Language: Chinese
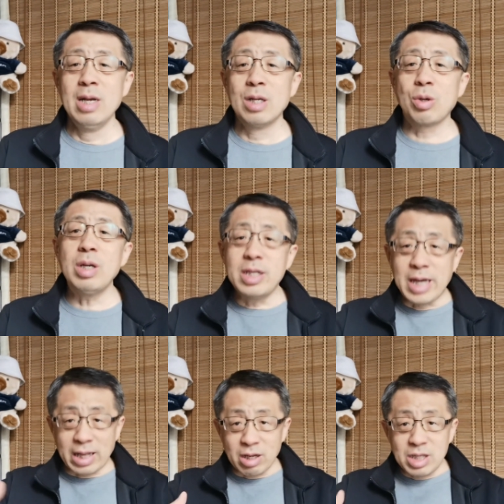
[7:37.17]
所以
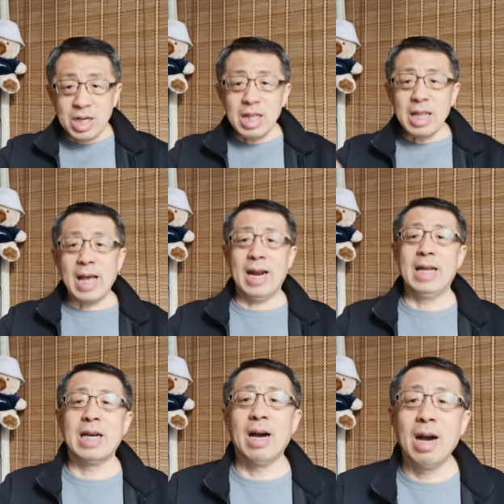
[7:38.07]
讲到今天来
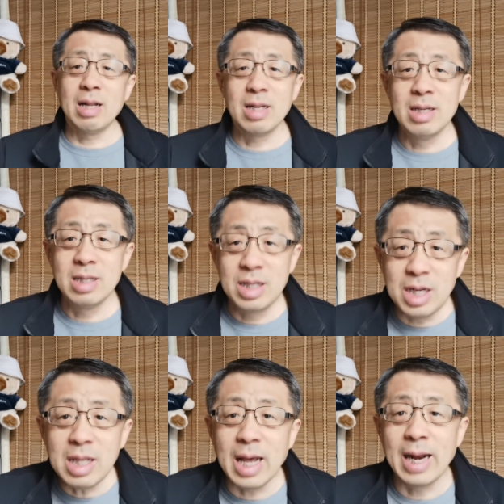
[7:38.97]
讲啊，
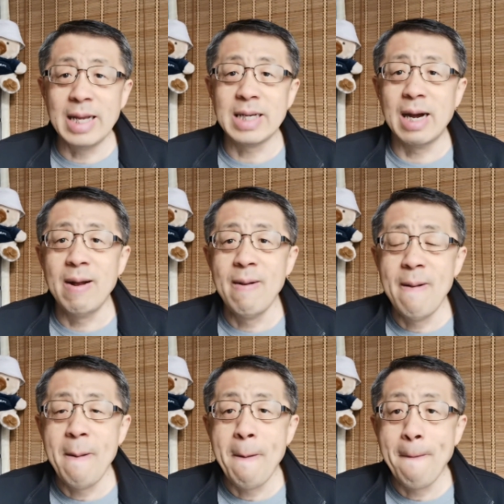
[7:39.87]
今天来讲，
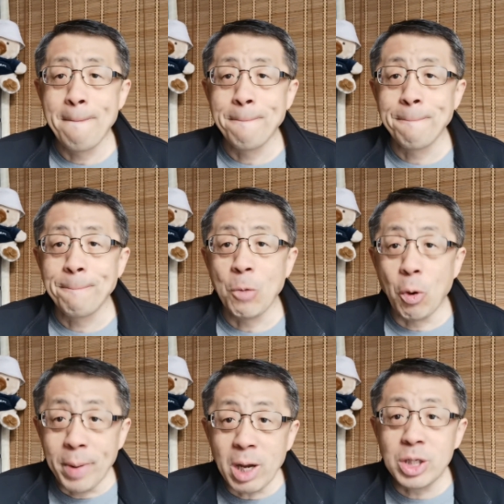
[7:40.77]

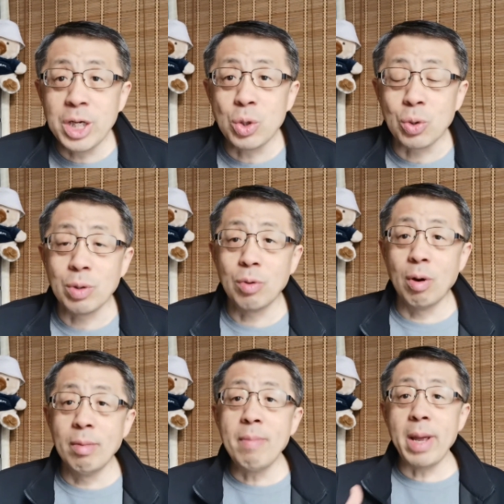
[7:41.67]
我们要清楚，
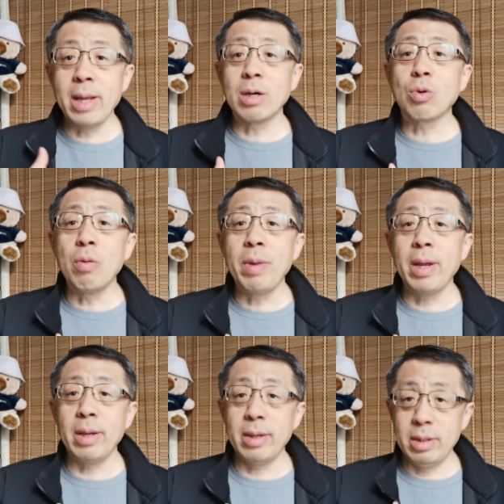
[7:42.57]
我们每一个公
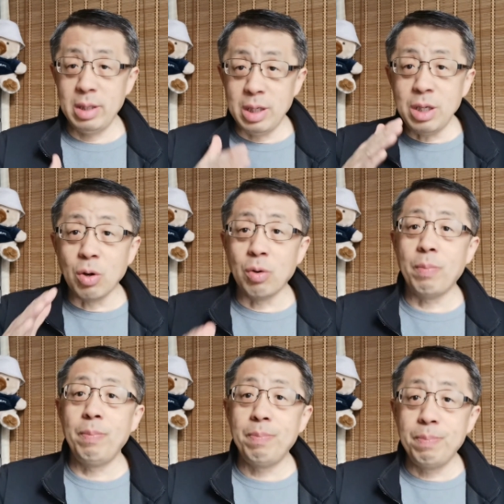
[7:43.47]
民，你有。
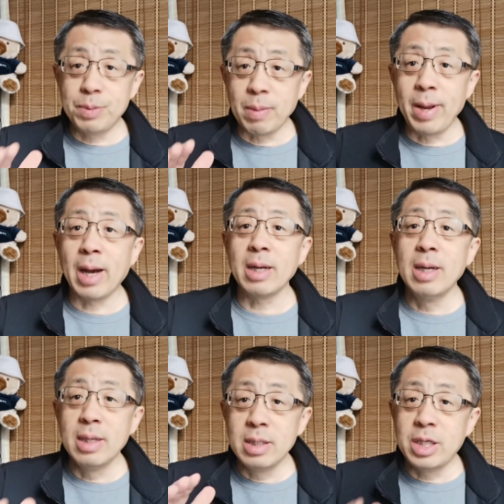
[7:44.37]
怎么样？
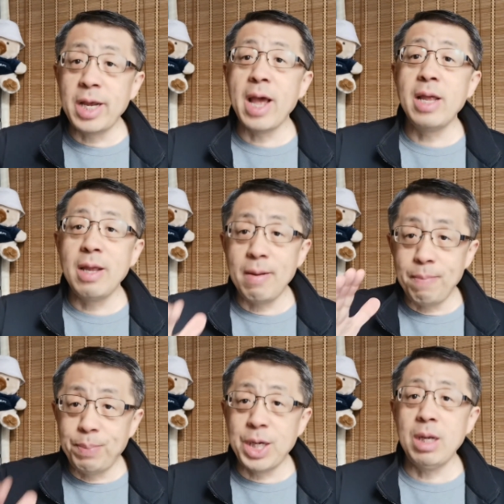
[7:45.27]
建议
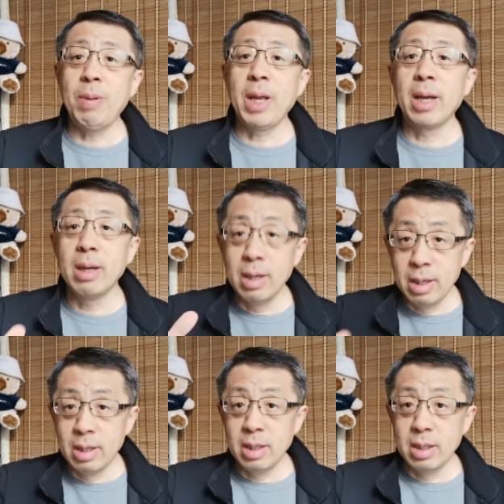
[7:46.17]
批评
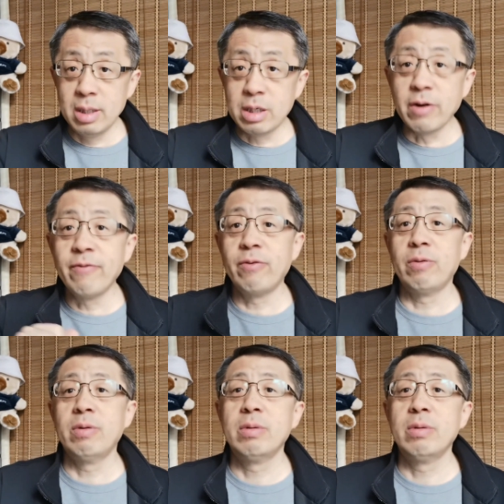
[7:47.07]
政府